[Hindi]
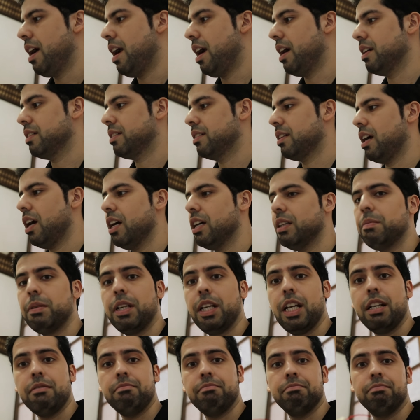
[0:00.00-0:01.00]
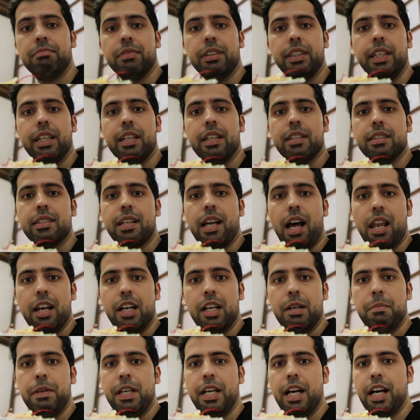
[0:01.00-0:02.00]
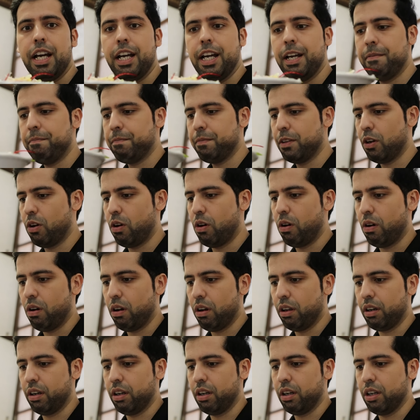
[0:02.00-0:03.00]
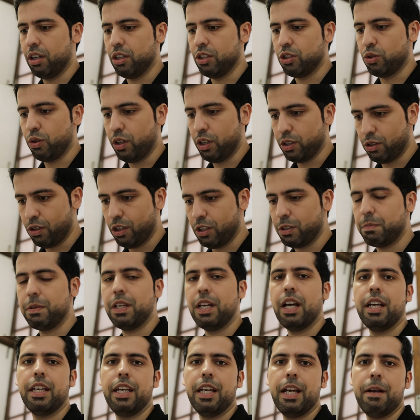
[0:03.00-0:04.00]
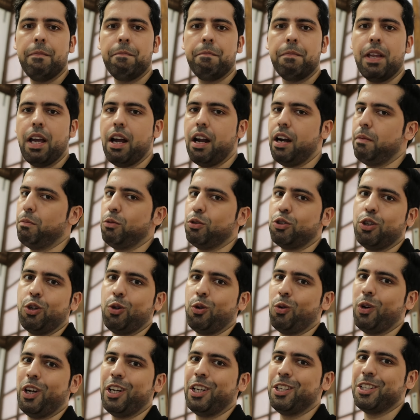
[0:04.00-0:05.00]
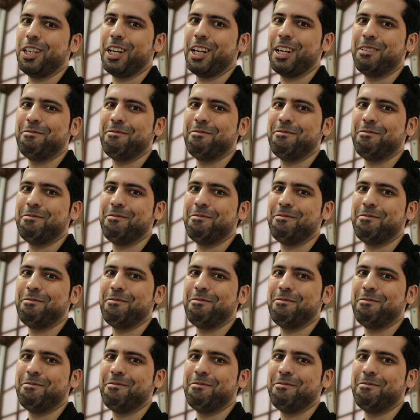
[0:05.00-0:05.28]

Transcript: एंड साथ में ना ये सैलड भी आया है और सोया uh, सॉस भी आई है एंड मुझे रुका नहीं जा